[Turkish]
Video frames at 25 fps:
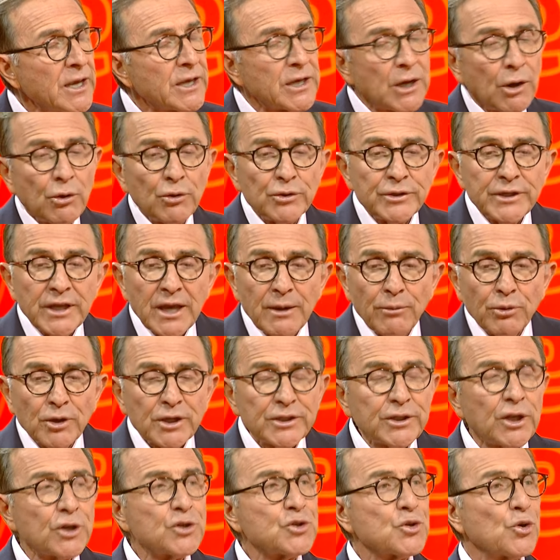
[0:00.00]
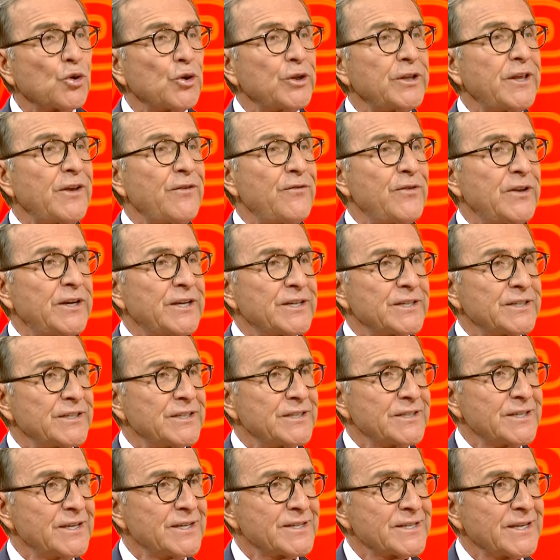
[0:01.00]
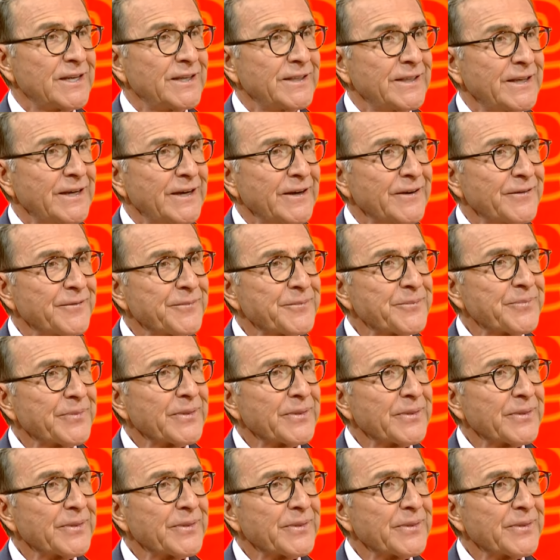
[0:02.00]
Yahu niye bu kadar çok ödev verirsiniz insanlara? Gerçekten